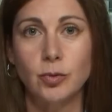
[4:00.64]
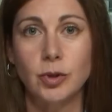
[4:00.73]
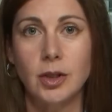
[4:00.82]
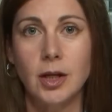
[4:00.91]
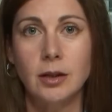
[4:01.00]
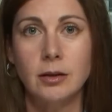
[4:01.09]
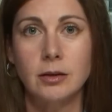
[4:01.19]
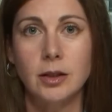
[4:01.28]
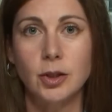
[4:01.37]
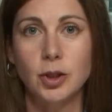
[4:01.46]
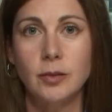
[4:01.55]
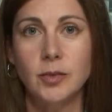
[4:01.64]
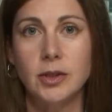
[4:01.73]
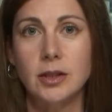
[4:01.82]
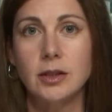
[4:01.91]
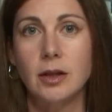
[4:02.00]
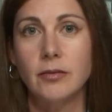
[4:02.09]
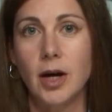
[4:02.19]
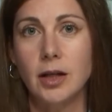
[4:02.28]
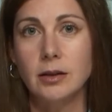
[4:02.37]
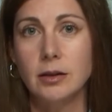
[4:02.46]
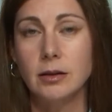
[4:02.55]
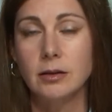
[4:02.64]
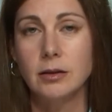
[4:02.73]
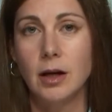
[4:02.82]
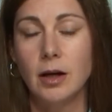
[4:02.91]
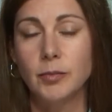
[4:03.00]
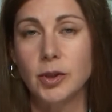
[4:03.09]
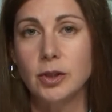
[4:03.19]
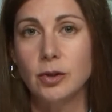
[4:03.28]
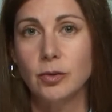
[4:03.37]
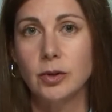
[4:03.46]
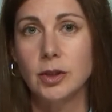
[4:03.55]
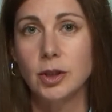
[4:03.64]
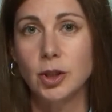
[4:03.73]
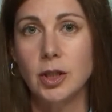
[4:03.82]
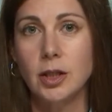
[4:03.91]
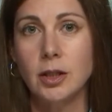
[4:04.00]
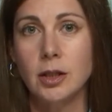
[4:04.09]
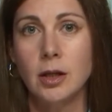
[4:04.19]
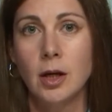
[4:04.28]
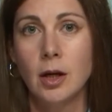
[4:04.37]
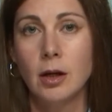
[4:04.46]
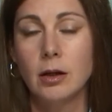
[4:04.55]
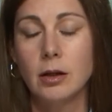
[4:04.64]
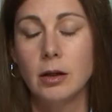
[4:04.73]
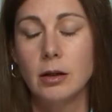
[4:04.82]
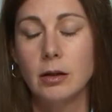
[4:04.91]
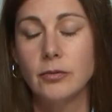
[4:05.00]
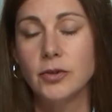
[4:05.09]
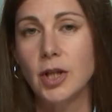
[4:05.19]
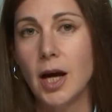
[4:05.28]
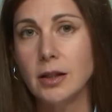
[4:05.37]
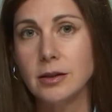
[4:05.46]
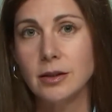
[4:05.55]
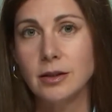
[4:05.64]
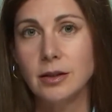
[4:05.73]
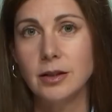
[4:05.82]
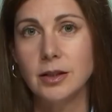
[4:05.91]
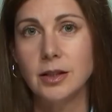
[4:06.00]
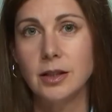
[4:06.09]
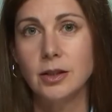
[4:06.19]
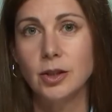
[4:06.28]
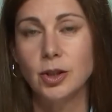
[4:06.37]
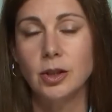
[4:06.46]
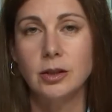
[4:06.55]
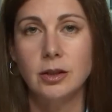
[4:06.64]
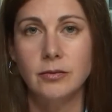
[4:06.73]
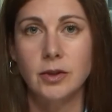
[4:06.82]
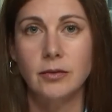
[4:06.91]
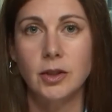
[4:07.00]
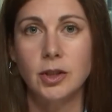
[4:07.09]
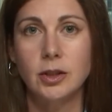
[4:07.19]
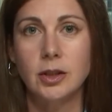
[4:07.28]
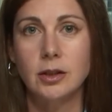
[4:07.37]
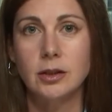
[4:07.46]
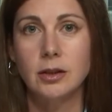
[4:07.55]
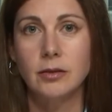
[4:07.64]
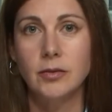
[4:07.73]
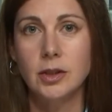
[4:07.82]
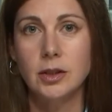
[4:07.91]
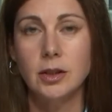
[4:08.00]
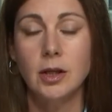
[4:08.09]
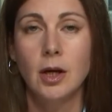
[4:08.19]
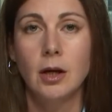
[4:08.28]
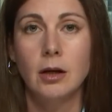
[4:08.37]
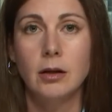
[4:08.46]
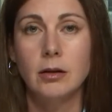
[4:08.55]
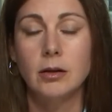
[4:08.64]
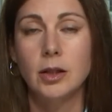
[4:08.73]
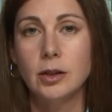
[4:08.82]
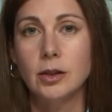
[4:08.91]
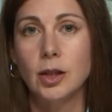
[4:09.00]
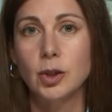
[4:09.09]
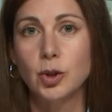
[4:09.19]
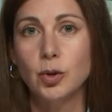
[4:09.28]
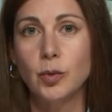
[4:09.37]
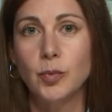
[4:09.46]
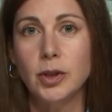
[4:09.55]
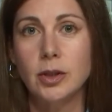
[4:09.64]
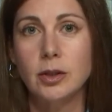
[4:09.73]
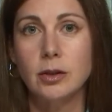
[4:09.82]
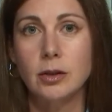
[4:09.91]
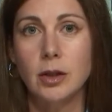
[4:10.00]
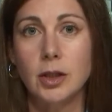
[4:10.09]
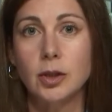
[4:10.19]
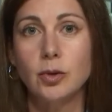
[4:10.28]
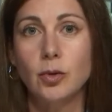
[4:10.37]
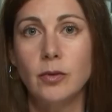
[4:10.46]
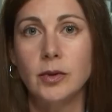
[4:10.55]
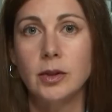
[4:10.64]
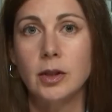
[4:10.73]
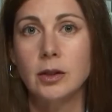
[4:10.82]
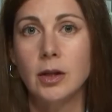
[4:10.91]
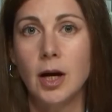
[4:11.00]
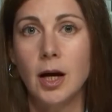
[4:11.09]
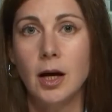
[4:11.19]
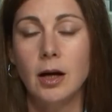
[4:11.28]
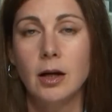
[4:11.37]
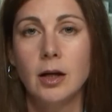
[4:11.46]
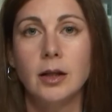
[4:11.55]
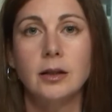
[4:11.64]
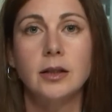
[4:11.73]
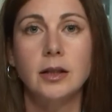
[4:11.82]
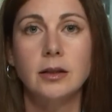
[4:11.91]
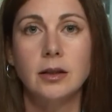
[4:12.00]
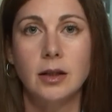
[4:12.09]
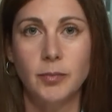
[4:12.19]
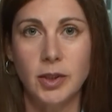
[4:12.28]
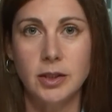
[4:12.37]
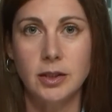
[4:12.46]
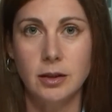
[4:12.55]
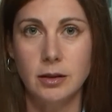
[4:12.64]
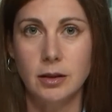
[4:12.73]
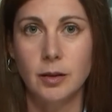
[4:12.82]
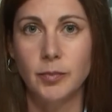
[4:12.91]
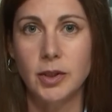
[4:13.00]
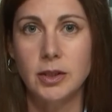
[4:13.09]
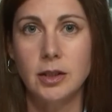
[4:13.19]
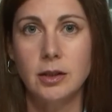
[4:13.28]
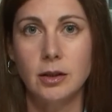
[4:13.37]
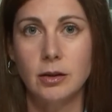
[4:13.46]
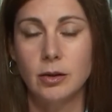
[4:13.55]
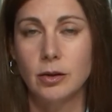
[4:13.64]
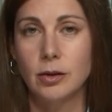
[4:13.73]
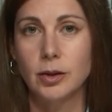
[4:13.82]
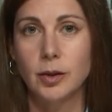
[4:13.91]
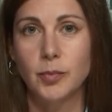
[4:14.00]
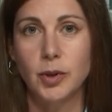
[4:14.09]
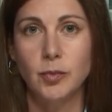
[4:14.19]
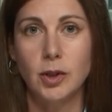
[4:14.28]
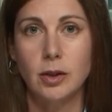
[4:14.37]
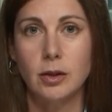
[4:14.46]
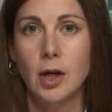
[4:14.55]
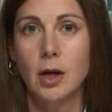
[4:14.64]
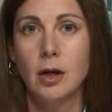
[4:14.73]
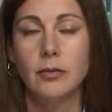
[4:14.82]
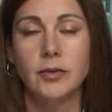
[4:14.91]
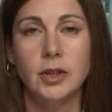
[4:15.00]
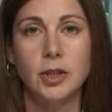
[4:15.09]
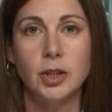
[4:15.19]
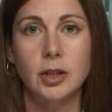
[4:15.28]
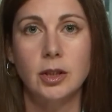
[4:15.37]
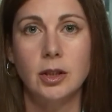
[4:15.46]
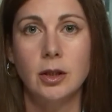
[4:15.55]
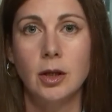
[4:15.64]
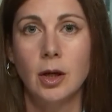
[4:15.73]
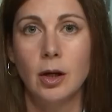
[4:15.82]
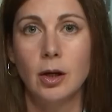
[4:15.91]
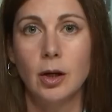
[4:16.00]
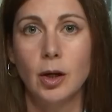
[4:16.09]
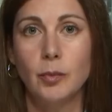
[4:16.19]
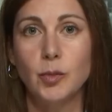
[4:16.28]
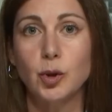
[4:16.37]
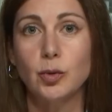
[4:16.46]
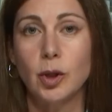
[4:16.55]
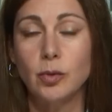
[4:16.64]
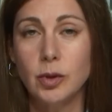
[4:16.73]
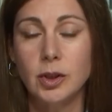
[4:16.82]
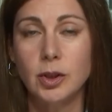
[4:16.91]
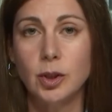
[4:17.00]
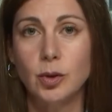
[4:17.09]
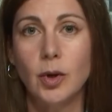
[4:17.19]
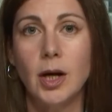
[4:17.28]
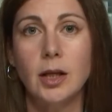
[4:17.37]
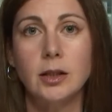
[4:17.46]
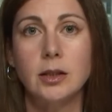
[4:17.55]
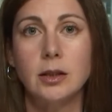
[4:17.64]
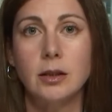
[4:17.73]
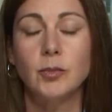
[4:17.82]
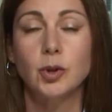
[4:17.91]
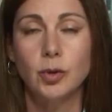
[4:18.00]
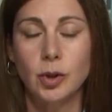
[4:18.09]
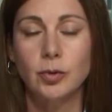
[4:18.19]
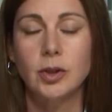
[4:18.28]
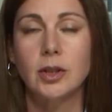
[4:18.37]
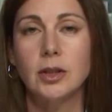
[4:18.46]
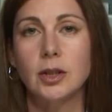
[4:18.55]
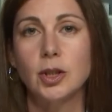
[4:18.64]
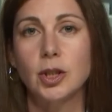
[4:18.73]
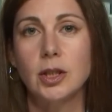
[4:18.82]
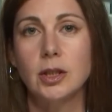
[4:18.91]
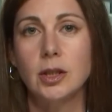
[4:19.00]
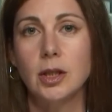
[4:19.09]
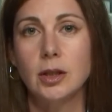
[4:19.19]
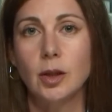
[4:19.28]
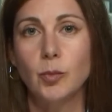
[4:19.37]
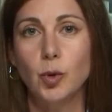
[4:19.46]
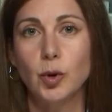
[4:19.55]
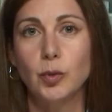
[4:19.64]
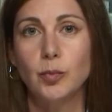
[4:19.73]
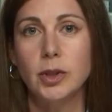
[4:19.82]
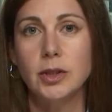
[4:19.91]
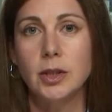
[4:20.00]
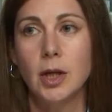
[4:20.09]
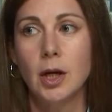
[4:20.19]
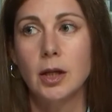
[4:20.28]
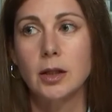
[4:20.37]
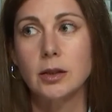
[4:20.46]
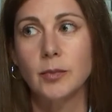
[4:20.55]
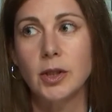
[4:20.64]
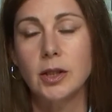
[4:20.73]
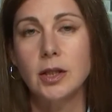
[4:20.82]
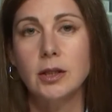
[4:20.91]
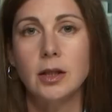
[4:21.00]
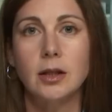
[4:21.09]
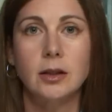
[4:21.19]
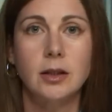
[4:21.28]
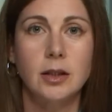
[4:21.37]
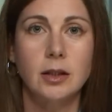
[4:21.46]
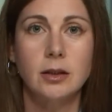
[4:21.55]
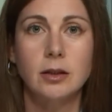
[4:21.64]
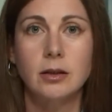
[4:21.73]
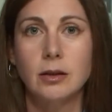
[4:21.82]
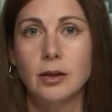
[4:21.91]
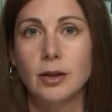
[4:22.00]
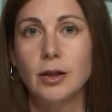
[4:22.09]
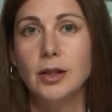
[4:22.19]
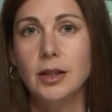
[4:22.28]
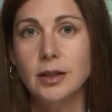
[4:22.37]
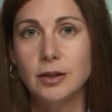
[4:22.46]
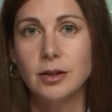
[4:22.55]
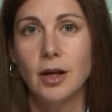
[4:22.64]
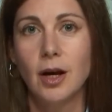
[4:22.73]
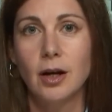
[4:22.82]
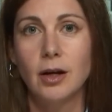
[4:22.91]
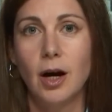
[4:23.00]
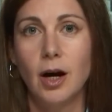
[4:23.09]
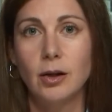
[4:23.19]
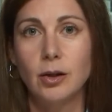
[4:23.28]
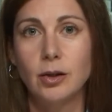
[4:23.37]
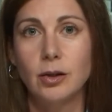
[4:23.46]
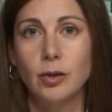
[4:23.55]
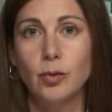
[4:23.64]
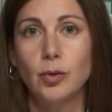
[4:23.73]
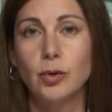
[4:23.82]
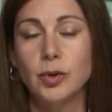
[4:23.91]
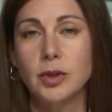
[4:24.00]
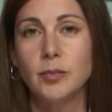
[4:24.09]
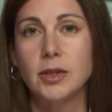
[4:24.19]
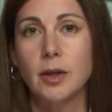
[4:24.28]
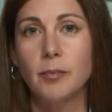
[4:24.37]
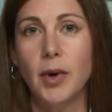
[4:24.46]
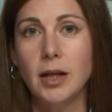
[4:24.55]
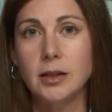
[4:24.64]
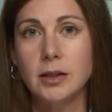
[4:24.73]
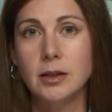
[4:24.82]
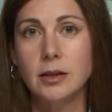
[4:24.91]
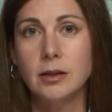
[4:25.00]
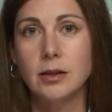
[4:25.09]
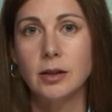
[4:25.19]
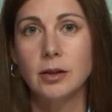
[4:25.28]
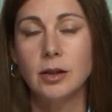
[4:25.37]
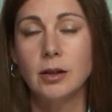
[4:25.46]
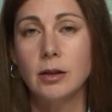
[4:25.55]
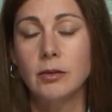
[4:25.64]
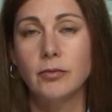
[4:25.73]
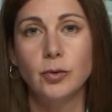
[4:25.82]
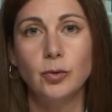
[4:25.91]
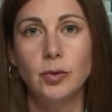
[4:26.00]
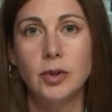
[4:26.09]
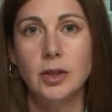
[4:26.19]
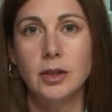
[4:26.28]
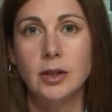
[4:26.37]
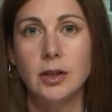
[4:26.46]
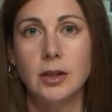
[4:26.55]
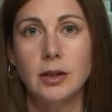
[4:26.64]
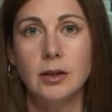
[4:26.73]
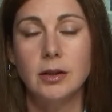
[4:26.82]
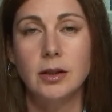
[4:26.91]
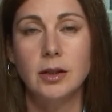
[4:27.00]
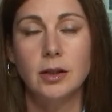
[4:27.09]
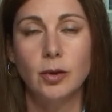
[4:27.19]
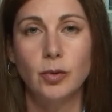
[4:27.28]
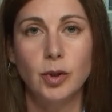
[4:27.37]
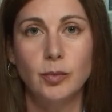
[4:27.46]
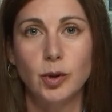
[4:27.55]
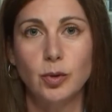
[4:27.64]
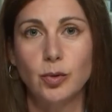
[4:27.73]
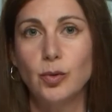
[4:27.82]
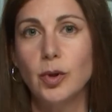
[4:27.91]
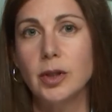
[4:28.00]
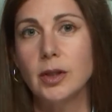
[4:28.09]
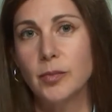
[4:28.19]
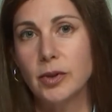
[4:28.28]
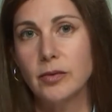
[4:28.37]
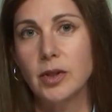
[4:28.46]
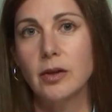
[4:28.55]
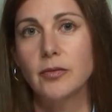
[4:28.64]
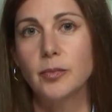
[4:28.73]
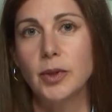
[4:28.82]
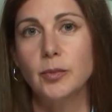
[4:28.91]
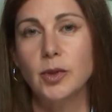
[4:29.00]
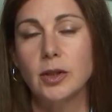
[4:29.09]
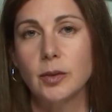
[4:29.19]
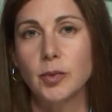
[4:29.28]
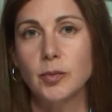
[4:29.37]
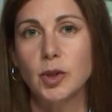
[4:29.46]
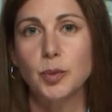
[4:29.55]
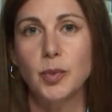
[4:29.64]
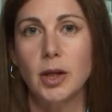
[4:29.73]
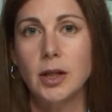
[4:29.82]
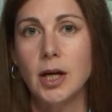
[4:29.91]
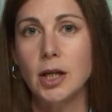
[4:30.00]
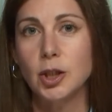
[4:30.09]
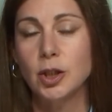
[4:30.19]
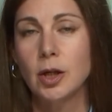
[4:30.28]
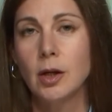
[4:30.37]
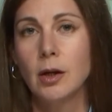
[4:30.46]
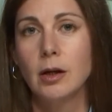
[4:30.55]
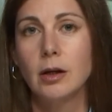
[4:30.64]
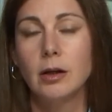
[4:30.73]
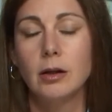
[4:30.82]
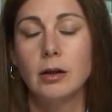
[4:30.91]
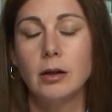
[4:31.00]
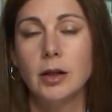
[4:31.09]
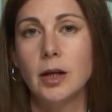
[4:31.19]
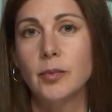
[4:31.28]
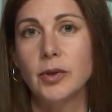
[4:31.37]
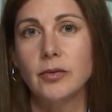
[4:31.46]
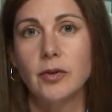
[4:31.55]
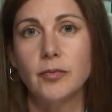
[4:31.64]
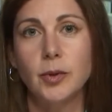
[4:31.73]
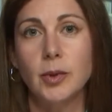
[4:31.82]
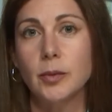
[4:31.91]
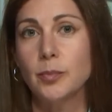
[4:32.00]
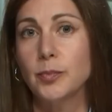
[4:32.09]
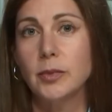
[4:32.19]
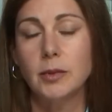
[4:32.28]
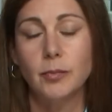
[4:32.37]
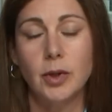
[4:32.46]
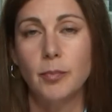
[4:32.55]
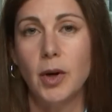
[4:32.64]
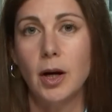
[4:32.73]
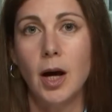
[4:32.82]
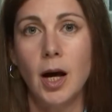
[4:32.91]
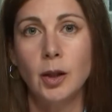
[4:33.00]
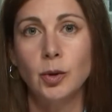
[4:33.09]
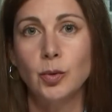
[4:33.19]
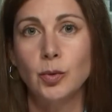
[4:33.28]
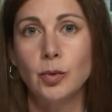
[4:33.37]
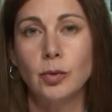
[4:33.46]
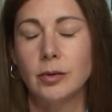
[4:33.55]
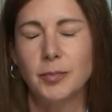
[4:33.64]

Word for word: у стран должны быть основания на определенные решения, э, в частности, частности, если они решили не выдавать шенгенские визы, э, это должно быть основано на конкретных опасениях. Опасениях, э, например, в отношении э, международной ситуации, международных отношений. Это могут быть рассмотрения конкретных лиц как угрозы безопасности страны, внутренней или какой-либо другой. Она привела в пример, например, шпионаж, она привела в пример пропаганду,